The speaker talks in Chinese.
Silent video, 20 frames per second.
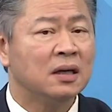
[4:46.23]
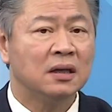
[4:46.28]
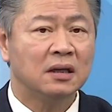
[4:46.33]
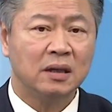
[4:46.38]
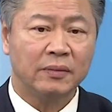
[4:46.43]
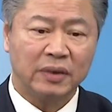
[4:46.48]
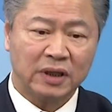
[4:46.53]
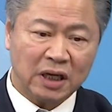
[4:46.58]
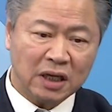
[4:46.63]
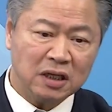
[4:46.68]

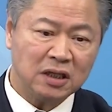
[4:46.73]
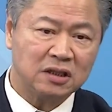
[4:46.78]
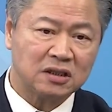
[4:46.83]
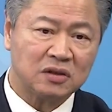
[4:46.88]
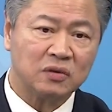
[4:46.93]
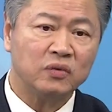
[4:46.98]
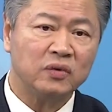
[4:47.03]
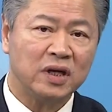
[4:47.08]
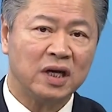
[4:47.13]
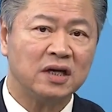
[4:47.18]
那么给你
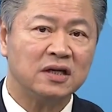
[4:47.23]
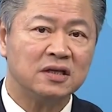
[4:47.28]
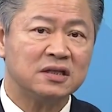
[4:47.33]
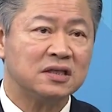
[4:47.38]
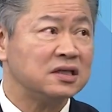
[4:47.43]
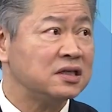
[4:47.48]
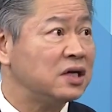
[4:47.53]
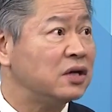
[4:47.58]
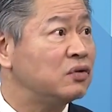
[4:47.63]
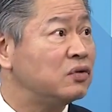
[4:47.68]
十五年的
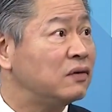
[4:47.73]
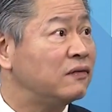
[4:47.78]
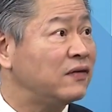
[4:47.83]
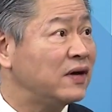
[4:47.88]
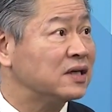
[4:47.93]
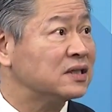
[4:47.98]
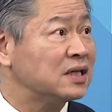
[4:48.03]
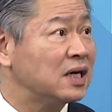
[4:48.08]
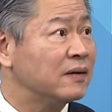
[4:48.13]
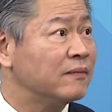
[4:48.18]
时间去
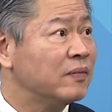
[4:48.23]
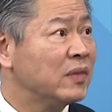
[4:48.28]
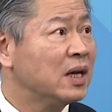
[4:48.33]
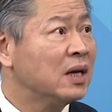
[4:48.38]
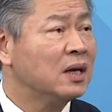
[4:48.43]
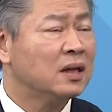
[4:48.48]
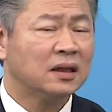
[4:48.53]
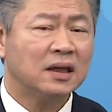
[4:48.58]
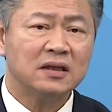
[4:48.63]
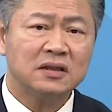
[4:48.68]
发展。是。
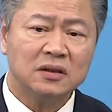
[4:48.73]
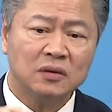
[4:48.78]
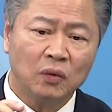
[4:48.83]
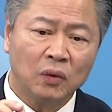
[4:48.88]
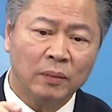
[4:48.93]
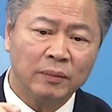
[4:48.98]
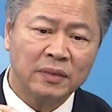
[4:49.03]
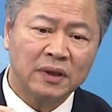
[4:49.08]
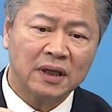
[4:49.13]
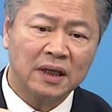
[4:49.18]
但是
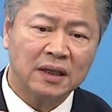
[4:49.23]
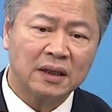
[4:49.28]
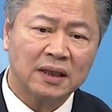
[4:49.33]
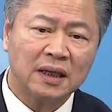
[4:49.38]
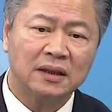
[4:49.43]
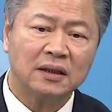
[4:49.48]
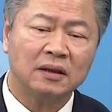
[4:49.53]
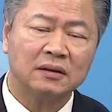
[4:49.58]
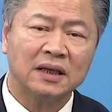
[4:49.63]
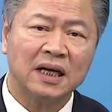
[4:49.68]
我们可以
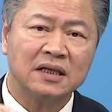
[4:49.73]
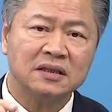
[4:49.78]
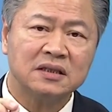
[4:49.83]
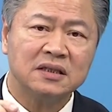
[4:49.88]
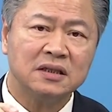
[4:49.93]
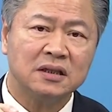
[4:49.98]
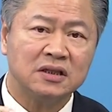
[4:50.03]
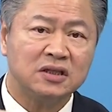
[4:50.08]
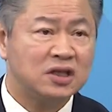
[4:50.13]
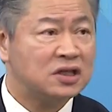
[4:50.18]
看到，它
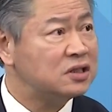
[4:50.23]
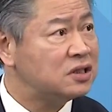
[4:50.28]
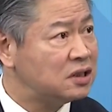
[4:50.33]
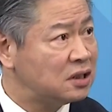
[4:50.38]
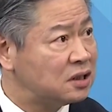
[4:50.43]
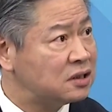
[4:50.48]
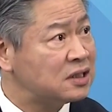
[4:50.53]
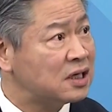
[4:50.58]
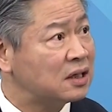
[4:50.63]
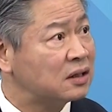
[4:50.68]
是一个经济
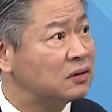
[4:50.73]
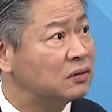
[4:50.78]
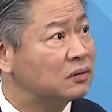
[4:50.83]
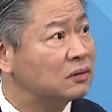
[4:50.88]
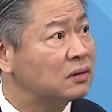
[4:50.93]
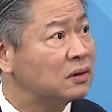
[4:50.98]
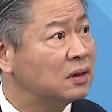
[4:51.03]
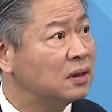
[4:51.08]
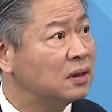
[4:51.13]
的架构。